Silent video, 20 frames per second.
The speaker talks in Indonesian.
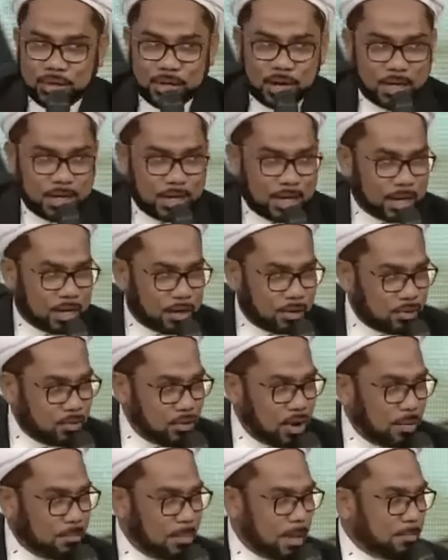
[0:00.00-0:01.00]
Dan yang
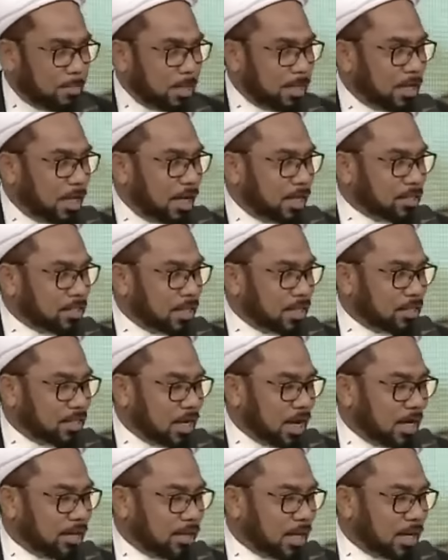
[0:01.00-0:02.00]
kedua, BPJS
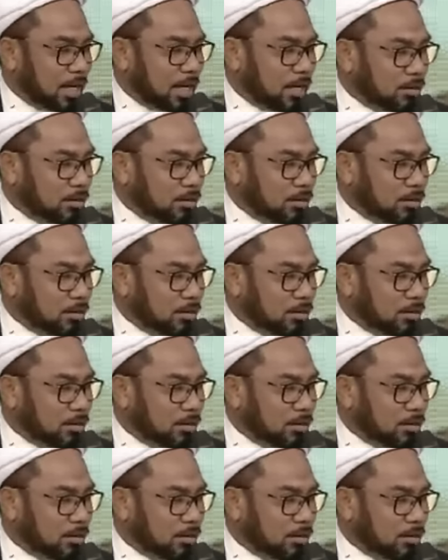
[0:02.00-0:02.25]
kesehatan